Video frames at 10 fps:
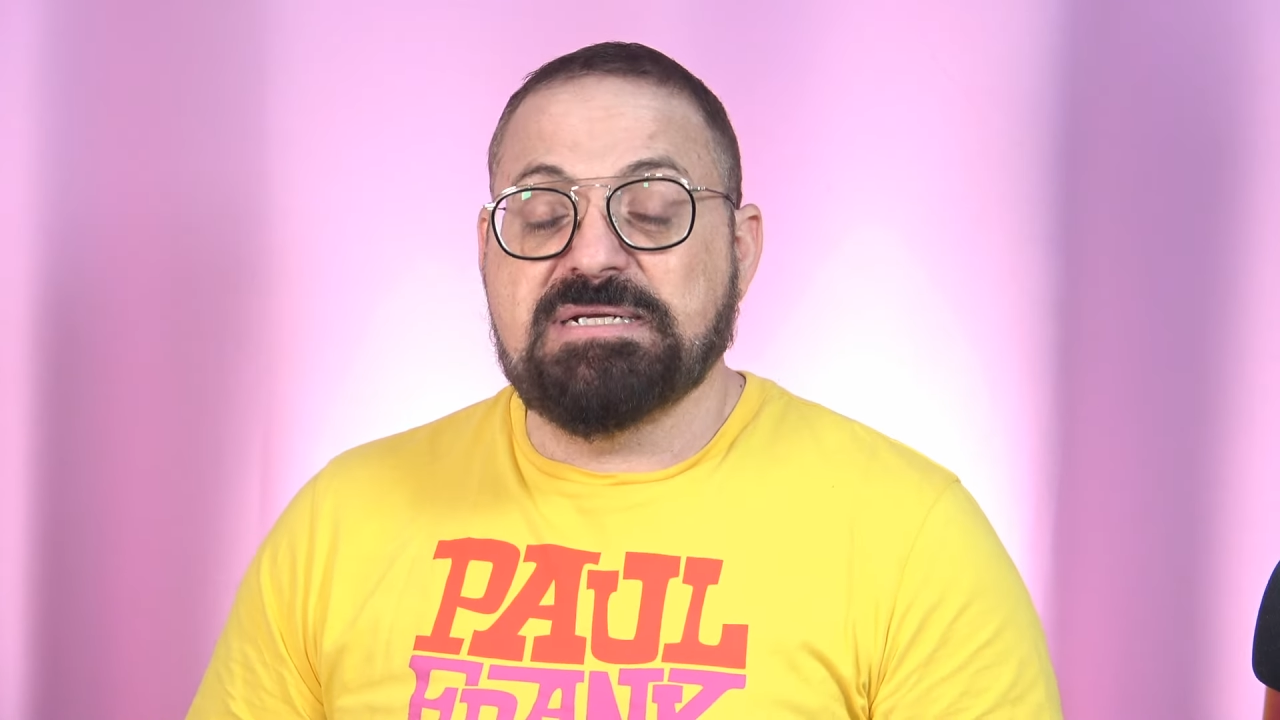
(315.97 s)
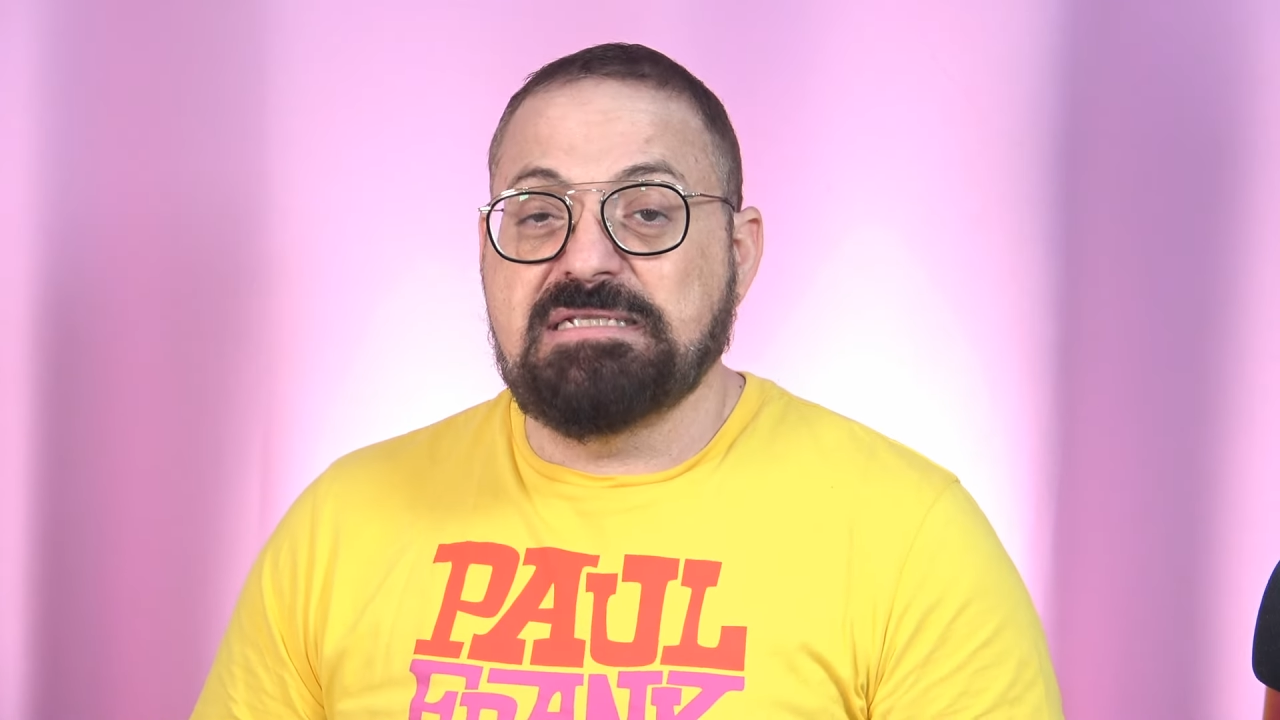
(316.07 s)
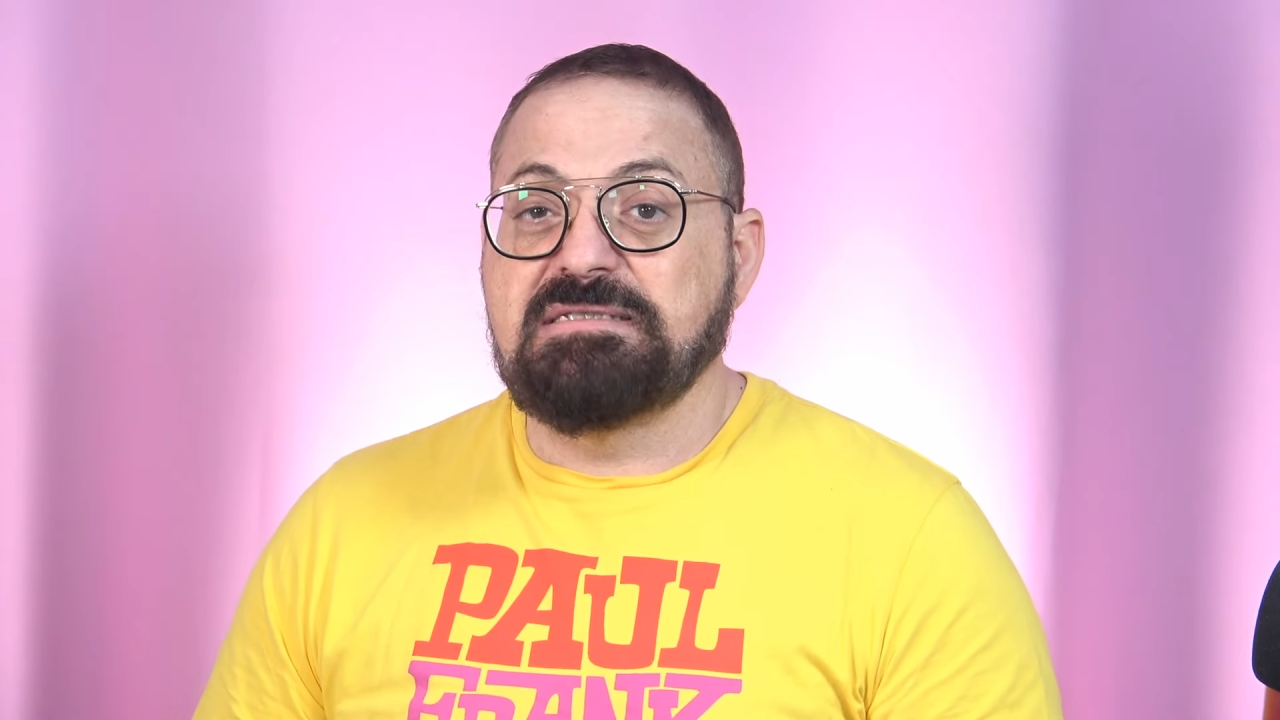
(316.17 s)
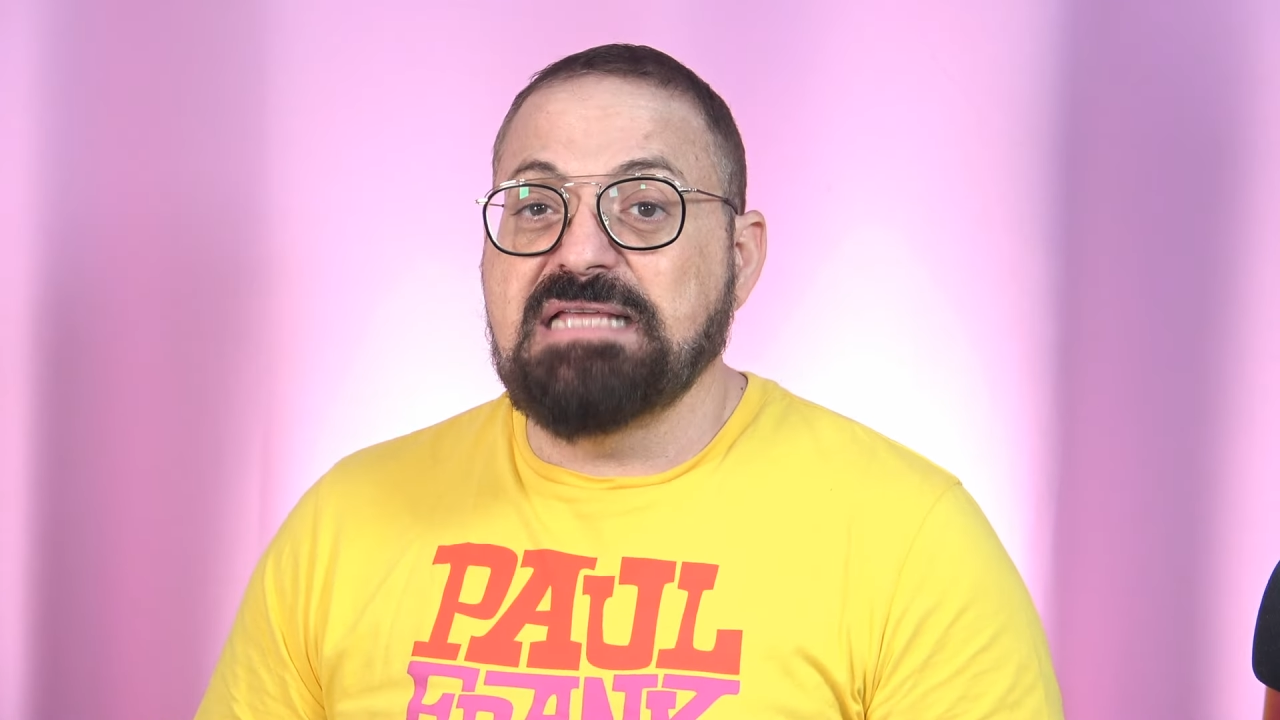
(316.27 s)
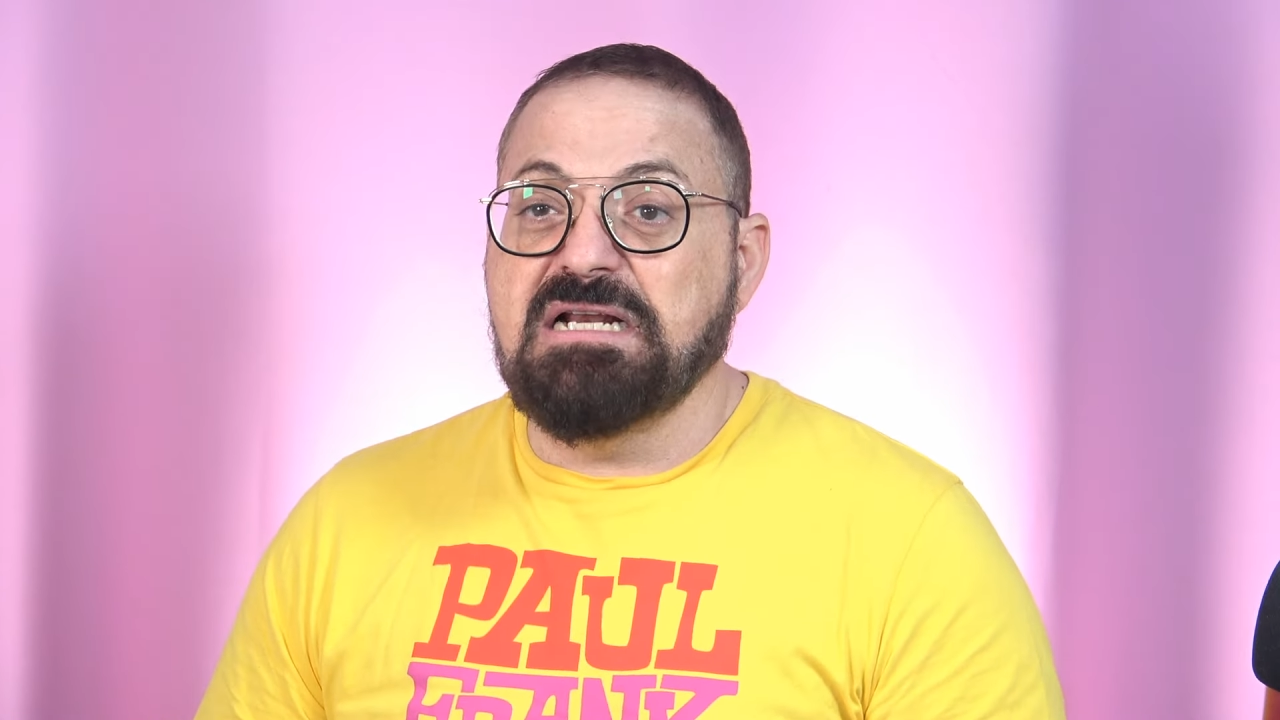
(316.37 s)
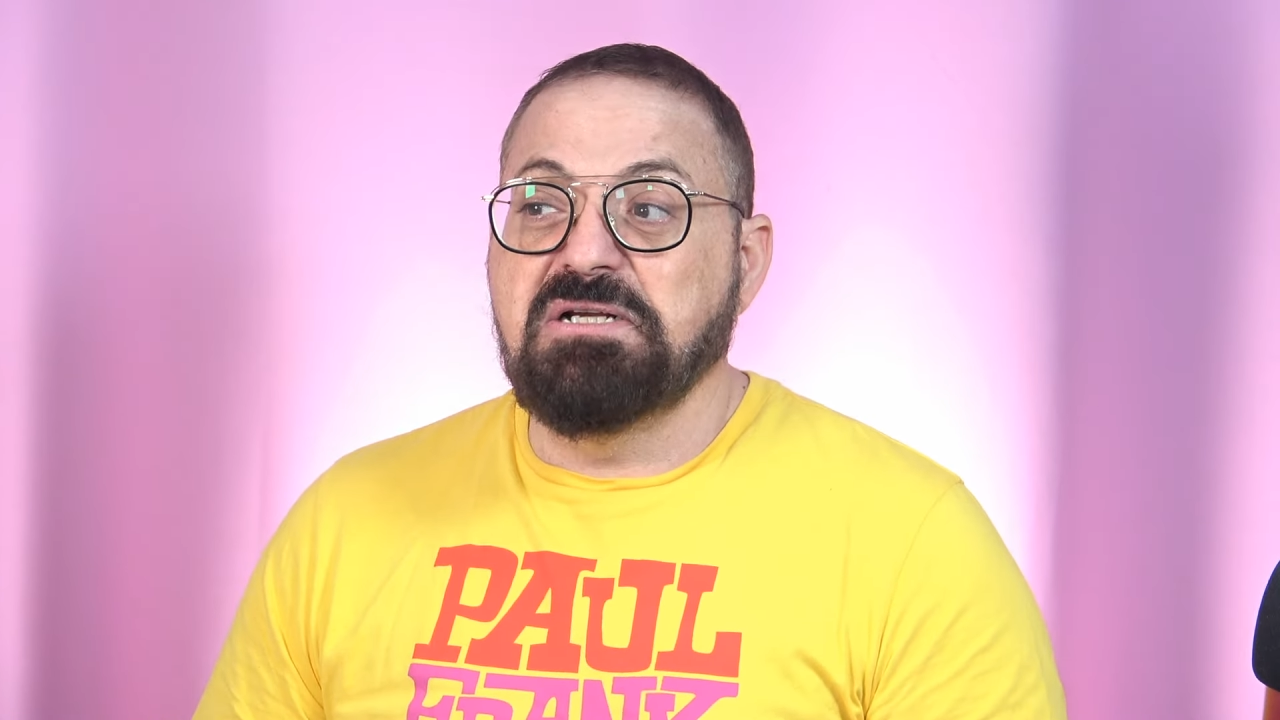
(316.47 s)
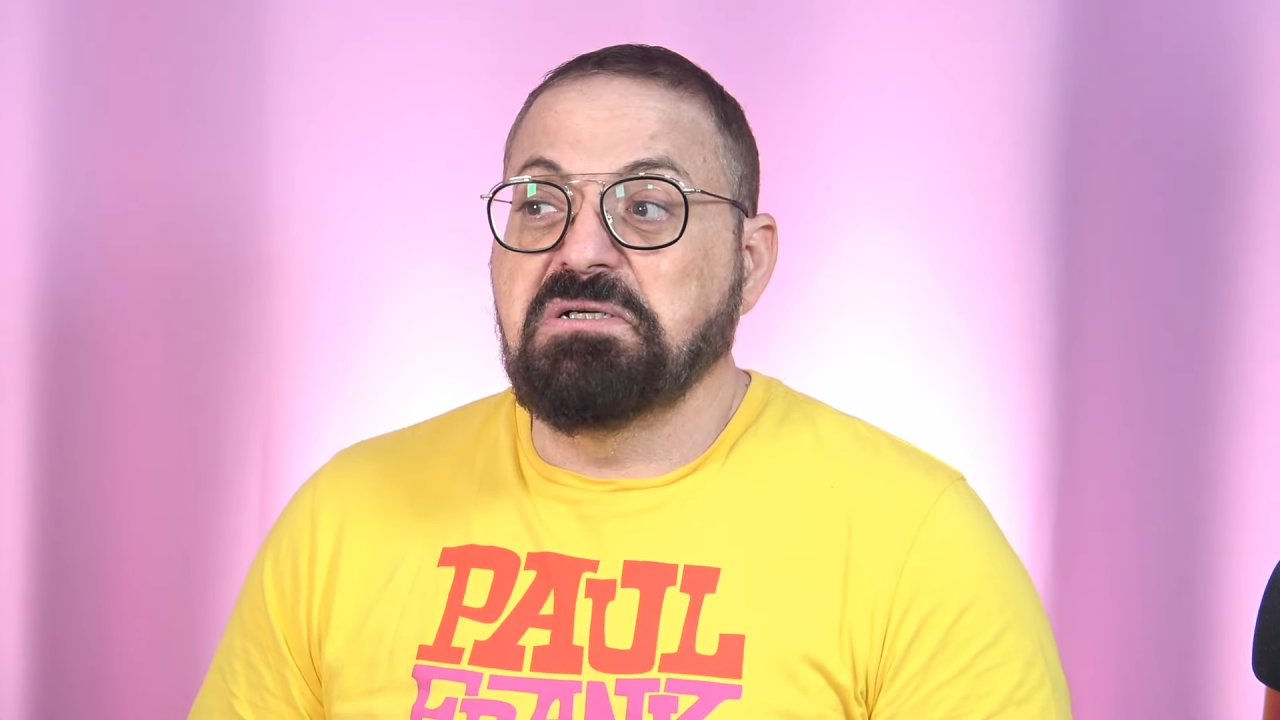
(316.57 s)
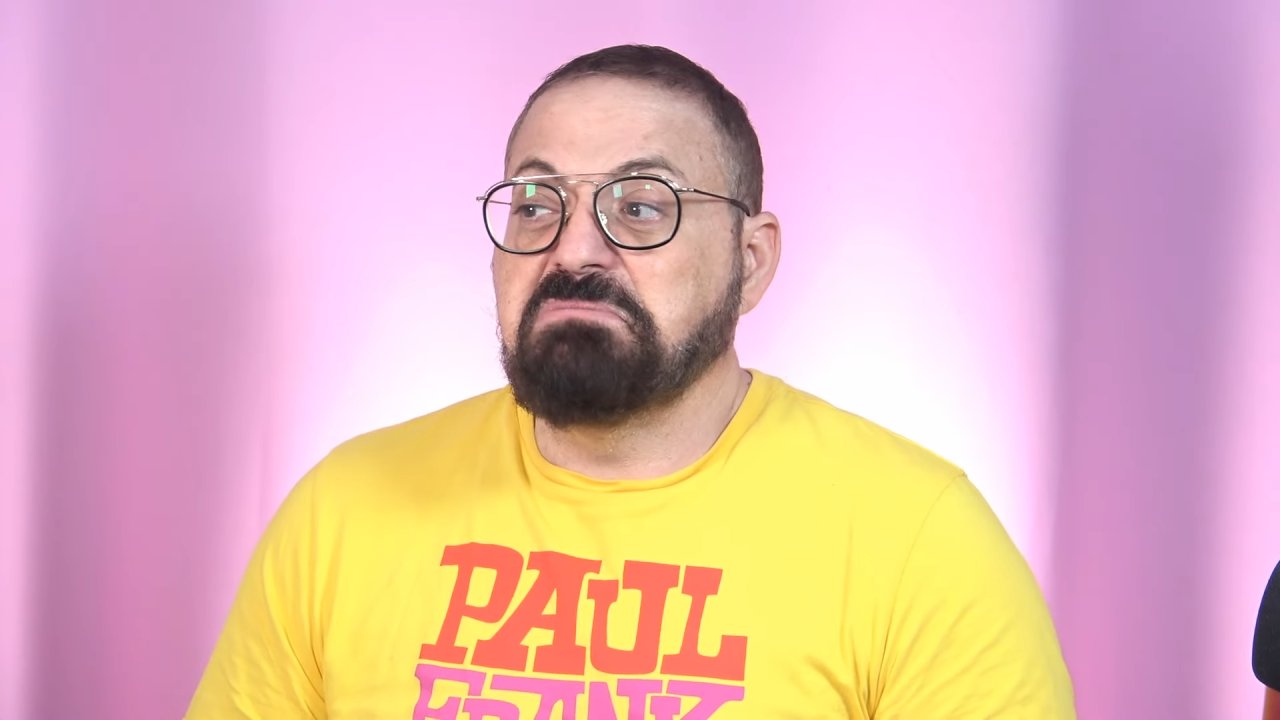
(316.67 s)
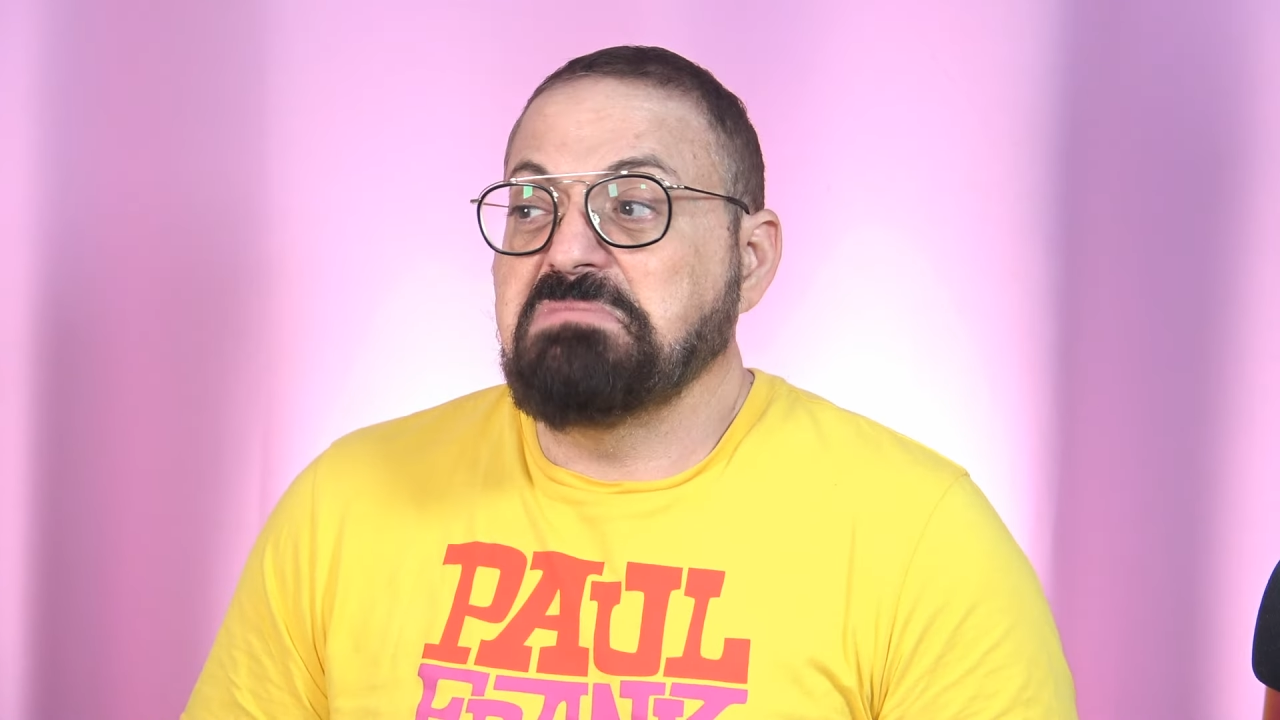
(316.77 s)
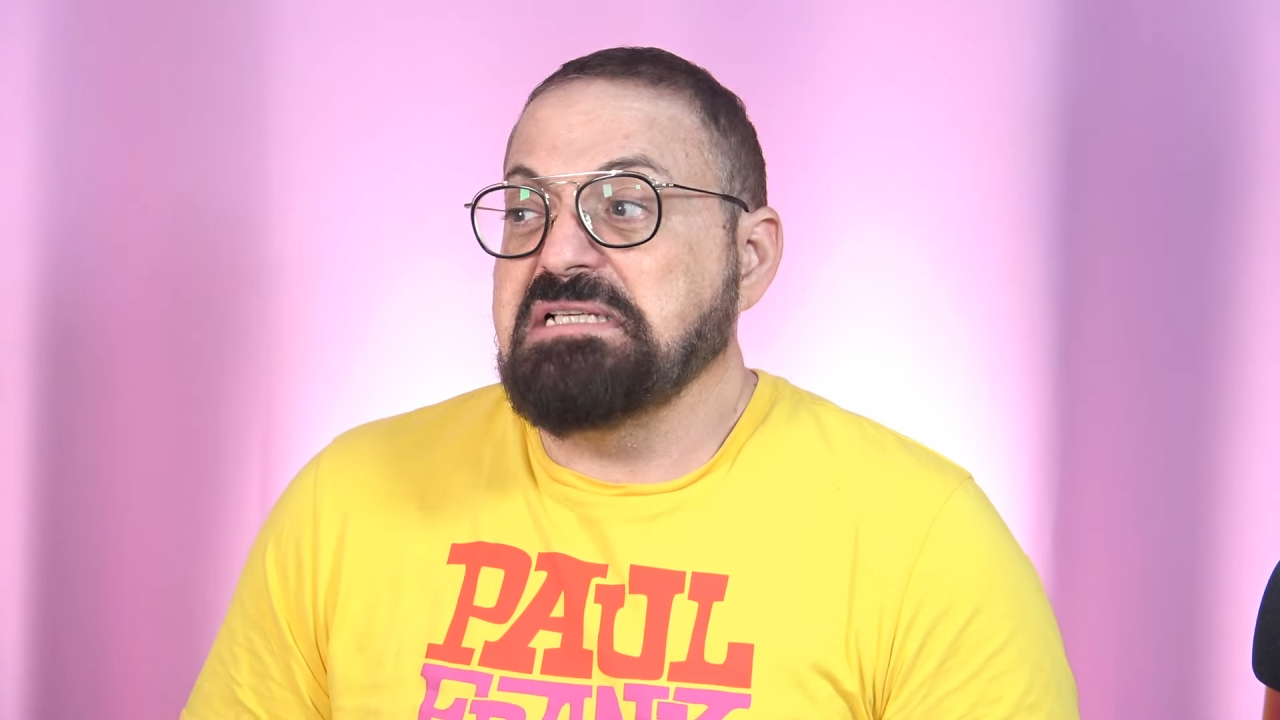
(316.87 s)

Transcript: presentarlo,